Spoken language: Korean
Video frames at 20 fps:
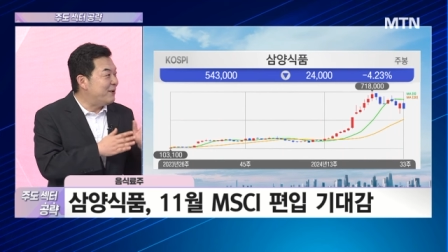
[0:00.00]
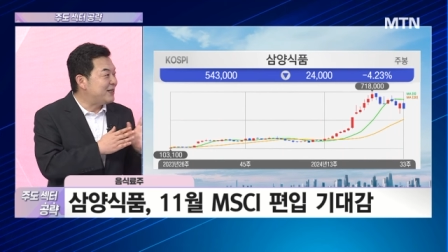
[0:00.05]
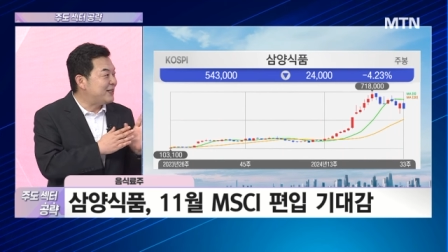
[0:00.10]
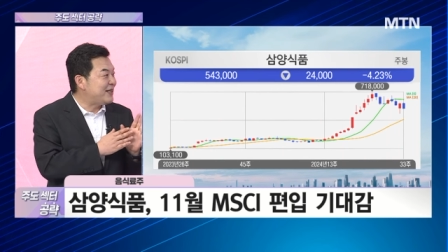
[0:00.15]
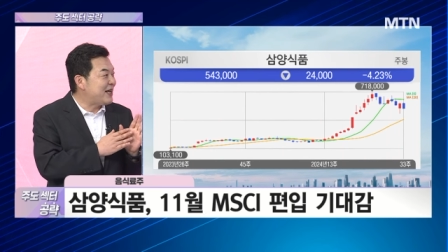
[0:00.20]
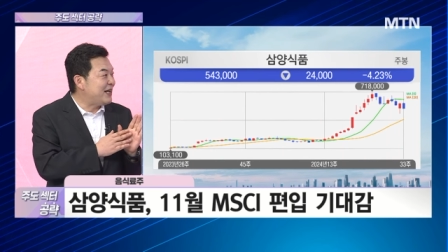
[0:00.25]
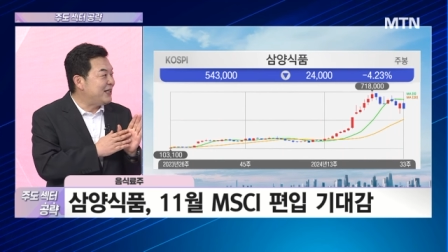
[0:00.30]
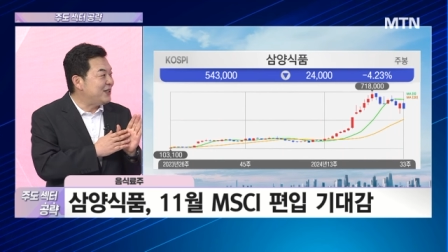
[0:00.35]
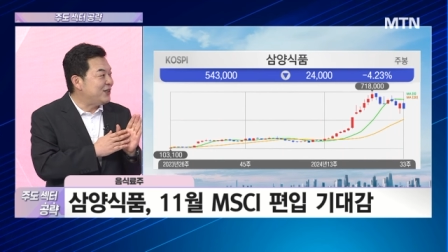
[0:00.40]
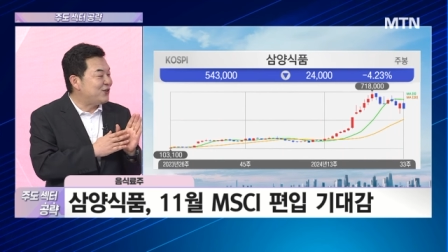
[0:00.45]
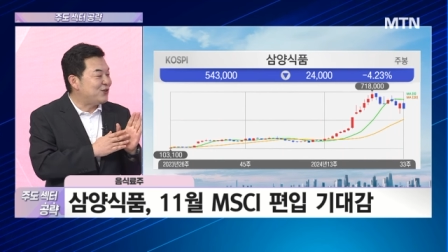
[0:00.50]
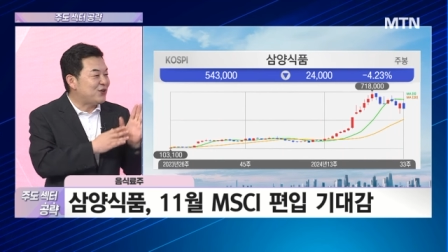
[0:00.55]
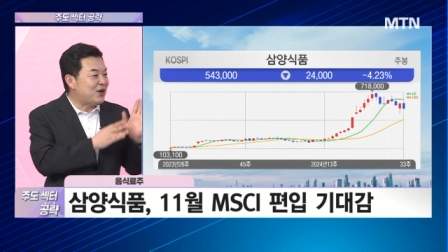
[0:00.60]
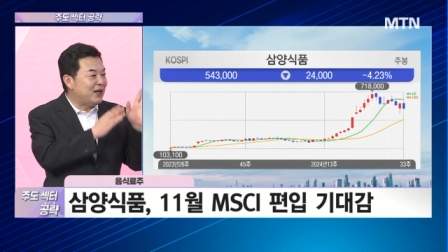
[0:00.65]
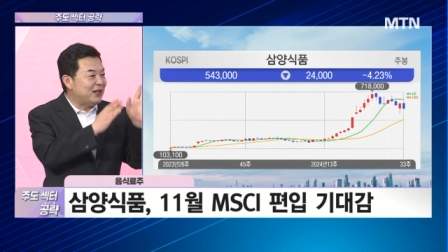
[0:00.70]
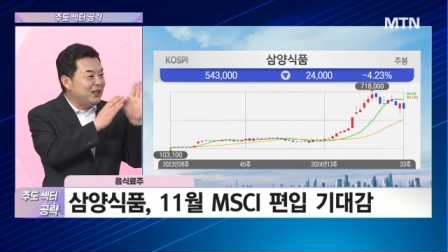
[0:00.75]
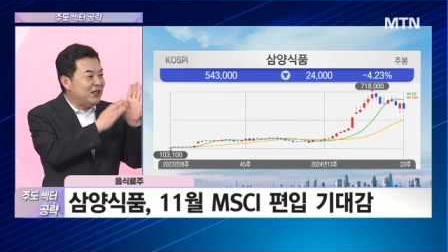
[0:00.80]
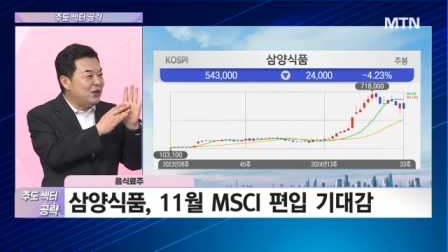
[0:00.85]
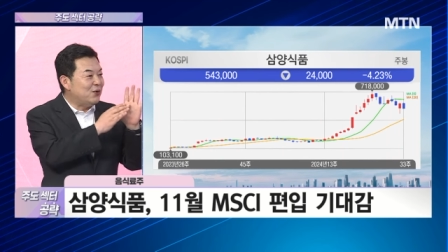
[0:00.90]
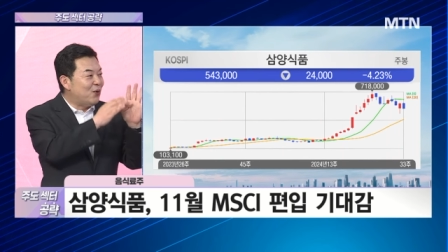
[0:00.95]
MSCI
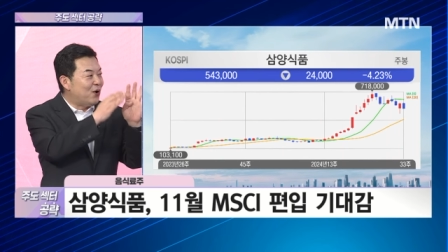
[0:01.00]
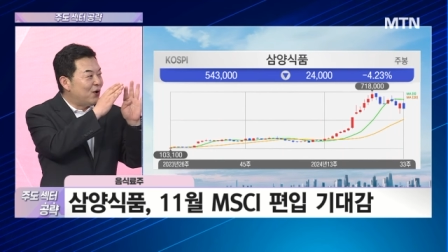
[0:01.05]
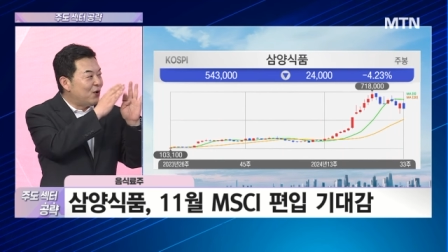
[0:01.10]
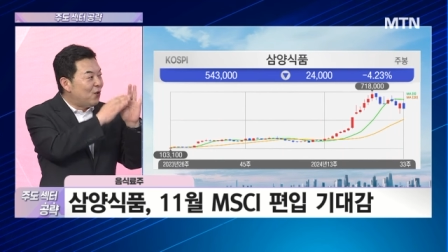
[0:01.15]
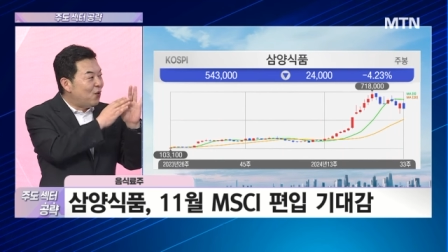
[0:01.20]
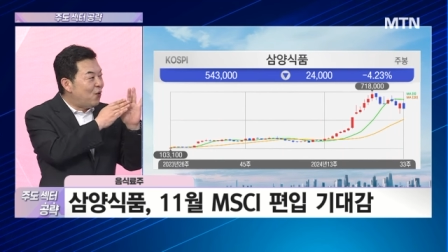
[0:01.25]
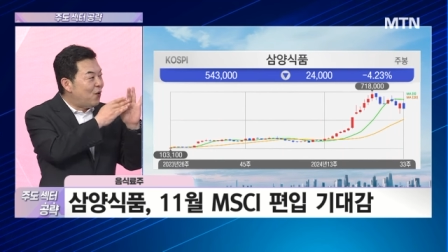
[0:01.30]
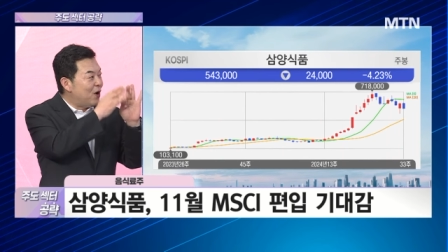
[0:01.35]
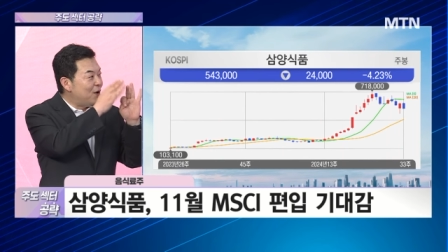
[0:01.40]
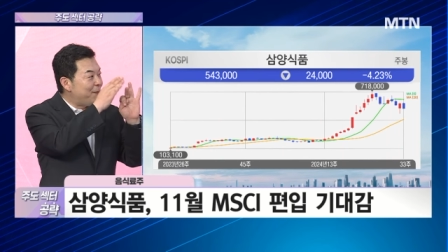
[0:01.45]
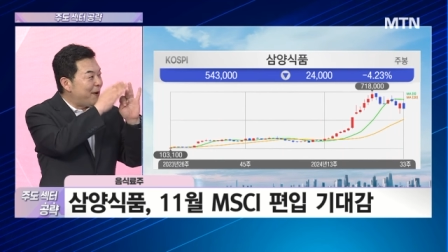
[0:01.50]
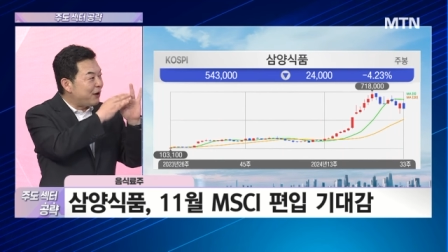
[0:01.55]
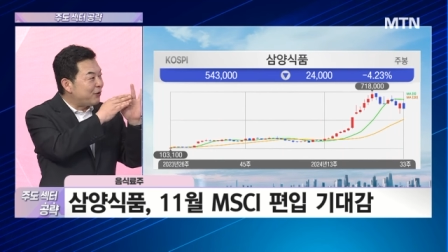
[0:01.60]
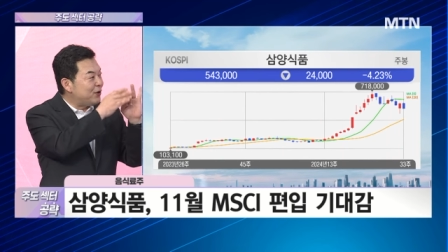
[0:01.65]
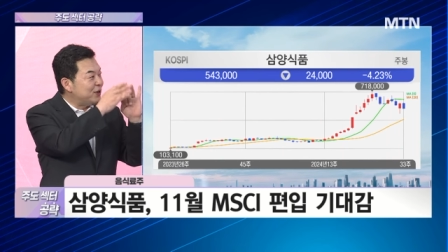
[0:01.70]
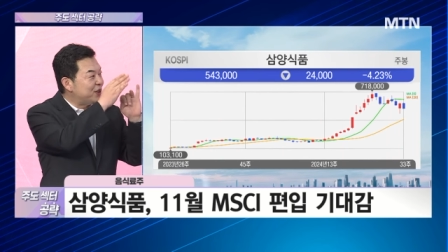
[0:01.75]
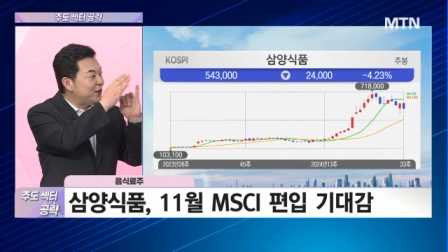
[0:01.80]
지수가 2월, 5월, 8월,